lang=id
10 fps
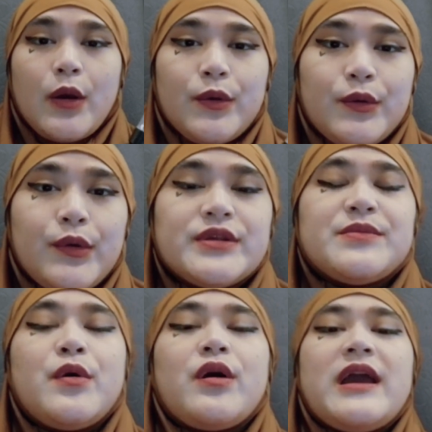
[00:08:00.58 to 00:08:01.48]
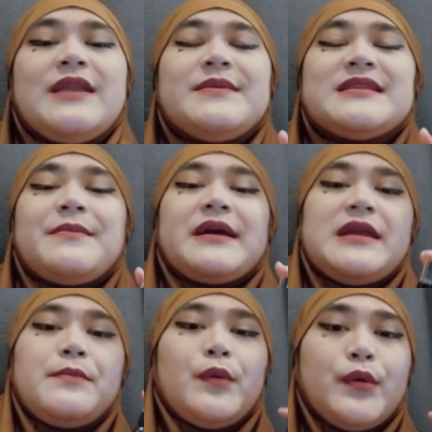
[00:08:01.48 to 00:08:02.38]
aku. Semoga ini bisa
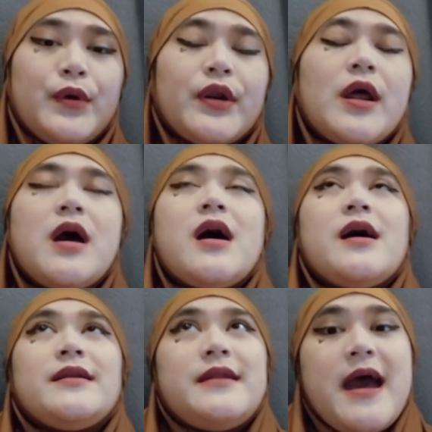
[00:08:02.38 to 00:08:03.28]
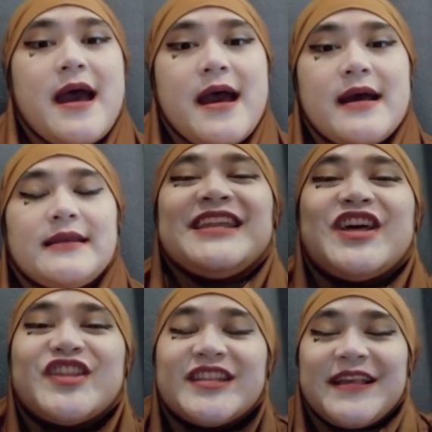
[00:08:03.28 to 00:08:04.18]
menghibur dan
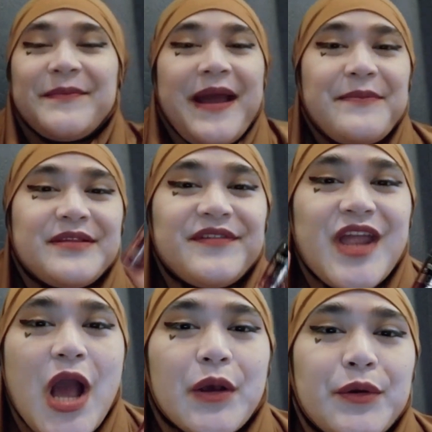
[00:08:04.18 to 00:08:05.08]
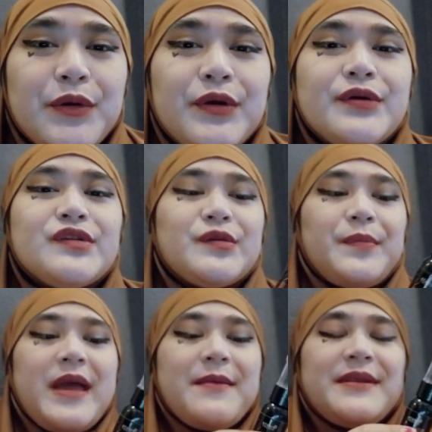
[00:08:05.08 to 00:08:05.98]
ditonton sampai habis video aku
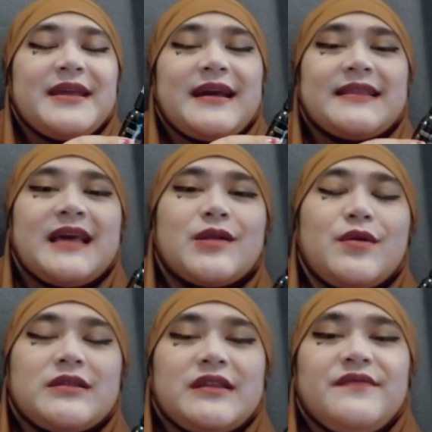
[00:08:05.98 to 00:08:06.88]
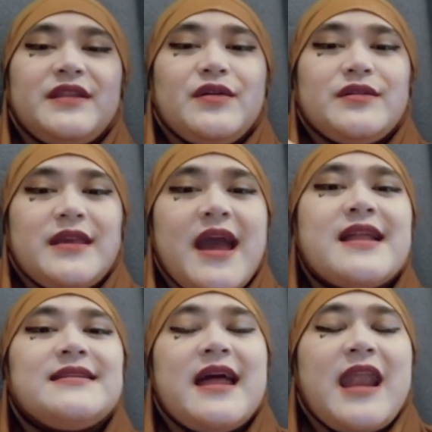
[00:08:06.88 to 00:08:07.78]
supaya meningkatkan kualitas
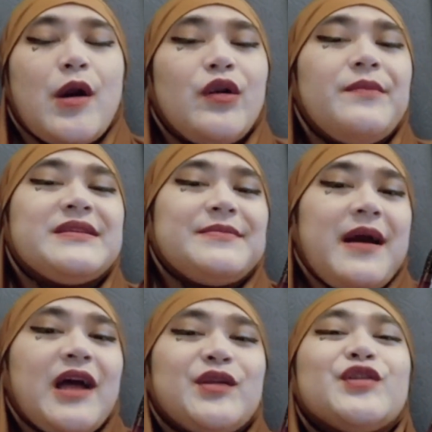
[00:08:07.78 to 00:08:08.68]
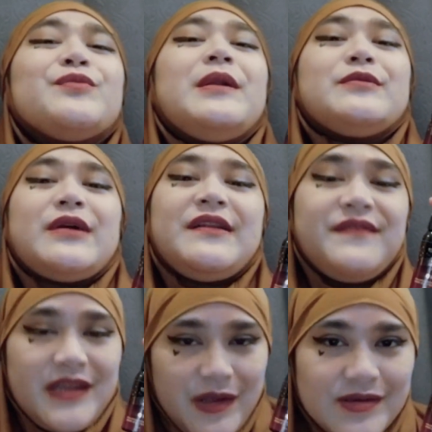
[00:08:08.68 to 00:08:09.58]
videonya dan aku lebih semangat untuk
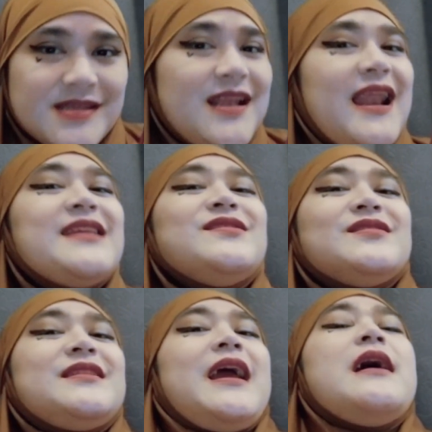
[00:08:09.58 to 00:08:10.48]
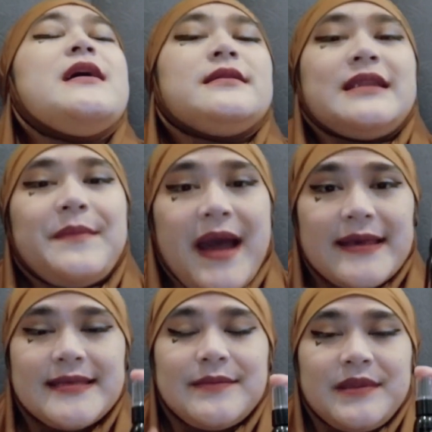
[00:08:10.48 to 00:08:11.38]
melakukan video selanjutnya. Terima
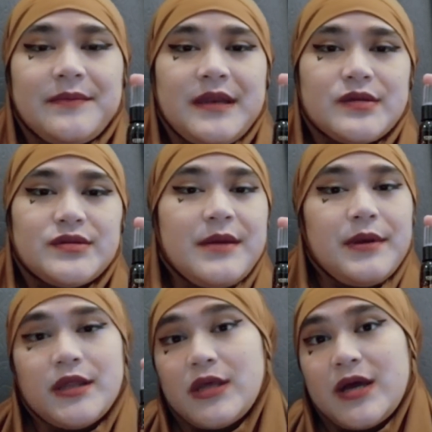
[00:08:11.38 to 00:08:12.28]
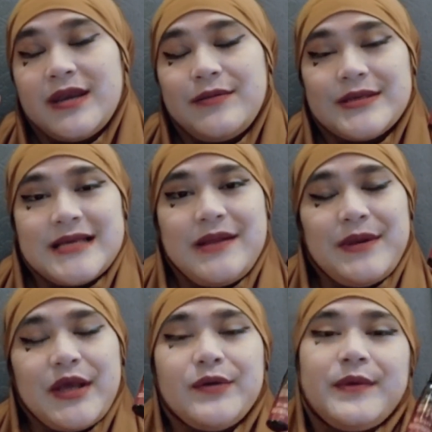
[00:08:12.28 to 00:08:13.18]
kasih teman-teman yang sudah menonton.
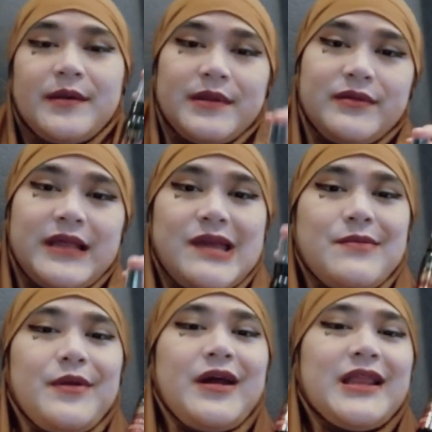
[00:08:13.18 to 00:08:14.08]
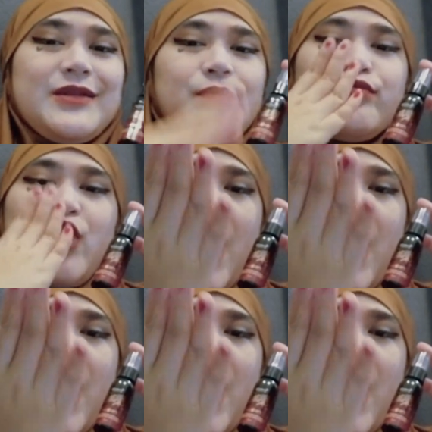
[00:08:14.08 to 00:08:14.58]
Wassalamualaikum warahmatullahi wabarakatuh.